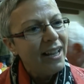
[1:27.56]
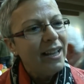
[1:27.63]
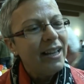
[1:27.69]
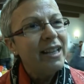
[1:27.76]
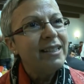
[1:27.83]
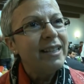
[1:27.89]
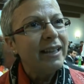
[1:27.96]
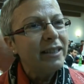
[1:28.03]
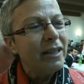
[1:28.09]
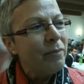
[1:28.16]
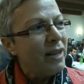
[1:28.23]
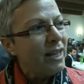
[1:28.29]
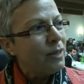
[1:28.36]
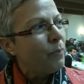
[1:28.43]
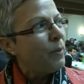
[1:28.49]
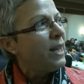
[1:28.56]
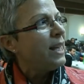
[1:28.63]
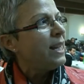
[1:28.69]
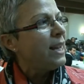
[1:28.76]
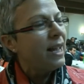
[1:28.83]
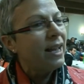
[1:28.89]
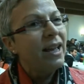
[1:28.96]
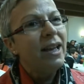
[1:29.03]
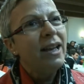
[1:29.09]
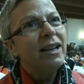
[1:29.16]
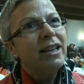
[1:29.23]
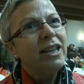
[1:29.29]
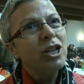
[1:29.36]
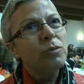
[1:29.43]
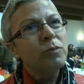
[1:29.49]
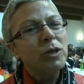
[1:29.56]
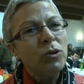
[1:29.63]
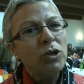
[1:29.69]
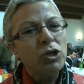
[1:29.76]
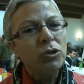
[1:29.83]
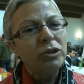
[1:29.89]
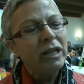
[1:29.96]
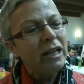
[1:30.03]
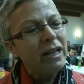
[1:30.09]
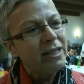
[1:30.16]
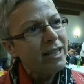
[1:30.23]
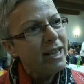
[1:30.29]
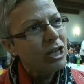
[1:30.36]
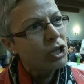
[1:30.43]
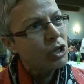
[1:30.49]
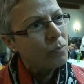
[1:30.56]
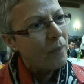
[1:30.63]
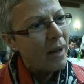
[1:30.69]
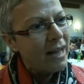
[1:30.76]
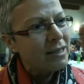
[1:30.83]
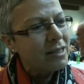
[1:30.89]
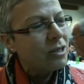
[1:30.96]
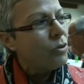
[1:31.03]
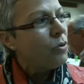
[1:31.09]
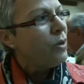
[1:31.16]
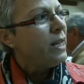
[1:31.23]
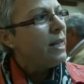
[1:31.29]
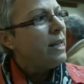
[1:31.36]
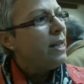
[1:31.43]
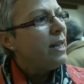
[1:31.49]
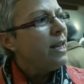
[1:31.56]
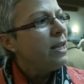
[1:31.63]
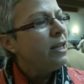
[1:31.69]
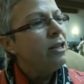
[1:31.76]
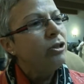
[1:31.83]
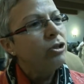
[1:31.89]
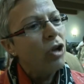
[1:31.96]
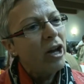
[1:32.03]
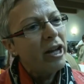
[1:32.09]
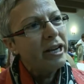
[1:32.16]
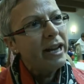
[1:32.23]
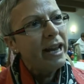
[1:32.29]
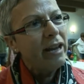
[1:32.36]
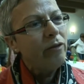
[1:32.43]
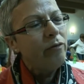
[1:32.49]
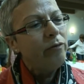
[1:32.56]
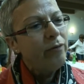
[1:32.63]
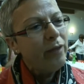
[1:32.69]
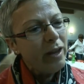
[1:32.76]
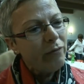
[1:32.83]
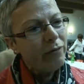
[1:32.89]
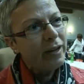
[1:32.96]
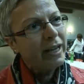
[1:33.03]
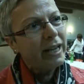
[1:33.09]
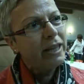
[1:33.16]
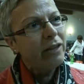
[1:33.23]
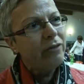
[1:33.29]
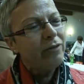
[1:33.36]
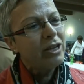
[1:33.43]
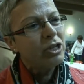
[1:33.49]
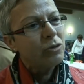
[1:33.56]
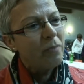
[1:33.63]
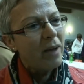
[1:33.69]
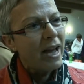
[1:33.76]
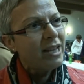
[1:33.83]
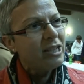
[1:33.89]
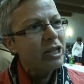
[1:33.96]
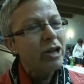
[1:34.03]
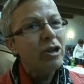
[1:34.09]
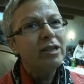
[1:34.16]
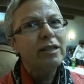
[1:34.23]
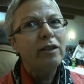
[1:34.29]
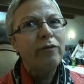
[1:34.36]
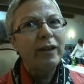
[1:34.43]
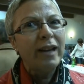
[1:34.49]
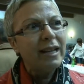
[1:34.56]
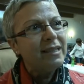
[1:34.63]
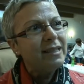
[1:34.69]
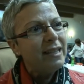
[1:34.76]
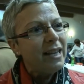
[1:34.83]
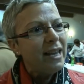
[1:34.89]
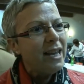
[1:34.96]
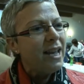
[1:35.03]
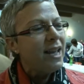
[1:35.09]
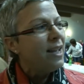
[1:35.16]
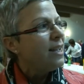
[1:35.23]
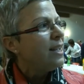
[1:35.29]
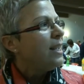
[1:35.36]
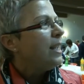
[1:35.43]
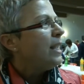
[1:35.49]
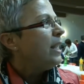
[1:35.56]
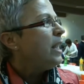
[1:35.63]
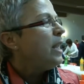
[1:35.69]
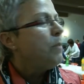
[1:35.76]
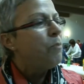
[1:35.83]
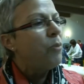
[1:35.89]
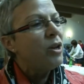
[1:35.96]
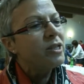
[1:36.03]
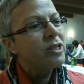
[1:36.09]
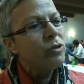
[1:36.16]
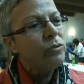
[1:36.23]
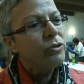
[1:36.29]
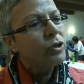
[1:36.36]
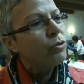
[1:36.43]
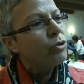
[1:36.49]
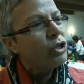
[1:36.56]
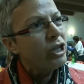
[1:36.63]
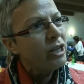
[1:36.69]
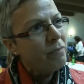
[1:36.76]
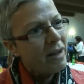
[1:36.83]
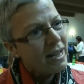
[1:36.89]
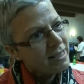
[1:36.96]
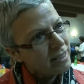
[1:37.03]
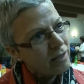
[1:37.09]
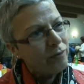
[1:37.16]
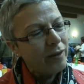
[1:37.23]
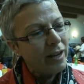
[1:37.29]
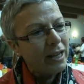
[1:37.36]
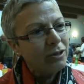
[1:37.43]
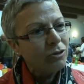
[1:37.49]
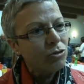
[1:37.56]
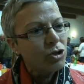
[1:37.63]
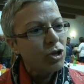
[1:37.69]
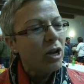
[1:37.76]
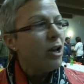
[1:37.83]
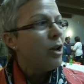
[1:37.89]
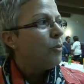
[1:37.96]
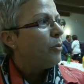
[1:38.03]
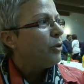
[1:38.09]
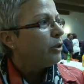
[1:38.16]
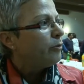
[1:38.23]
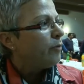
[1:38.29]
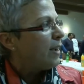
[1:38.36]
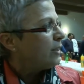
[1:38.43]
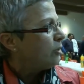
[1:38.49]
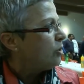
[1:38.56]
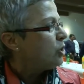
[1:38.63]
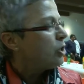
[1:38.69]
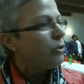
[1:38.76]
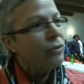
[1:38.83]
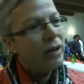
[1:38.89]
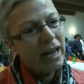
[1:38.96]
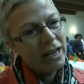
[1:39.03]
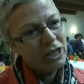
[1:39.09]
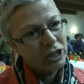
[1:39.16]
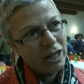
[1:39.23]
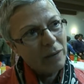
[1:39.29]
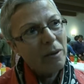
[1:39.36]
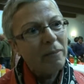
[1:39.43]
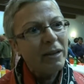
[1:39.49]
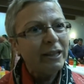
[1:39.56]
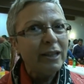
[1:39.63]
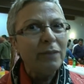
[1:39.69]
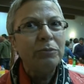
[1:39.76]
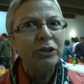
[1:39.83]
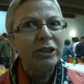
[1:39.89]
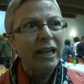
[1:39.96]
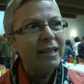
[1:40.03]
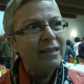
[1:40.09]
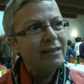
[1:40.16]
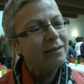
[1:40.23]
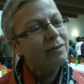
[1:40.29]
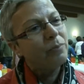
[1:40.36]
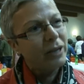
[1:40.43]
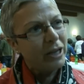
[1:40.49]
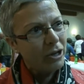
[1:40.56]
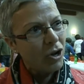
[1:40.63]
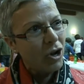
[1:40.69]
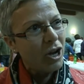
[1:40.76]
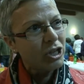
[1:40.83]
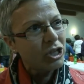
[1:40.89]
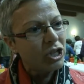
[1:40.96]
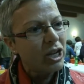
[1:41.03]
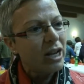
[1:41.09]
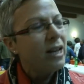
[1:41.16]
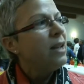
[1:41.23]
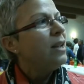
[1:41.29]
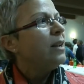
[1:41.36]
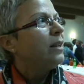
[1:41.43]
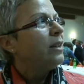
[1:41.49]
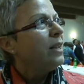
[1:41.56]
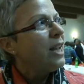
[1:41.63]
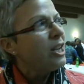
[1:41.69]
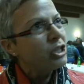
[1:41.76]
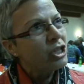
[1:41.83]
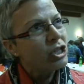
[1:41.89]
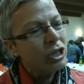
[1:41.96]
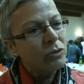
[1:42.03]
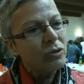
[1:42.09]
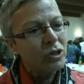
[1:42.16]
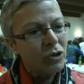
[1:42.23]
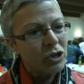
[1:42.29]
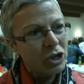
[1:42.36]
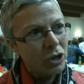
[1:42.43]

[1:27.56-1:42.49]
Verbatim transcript: exatamente para que as pessoas utilizem este espaço e que tornem viva cada vez mais a nossa freguesia e possam surgir mais eventos, porque de facto isto é extremamente importante para nós que estas situações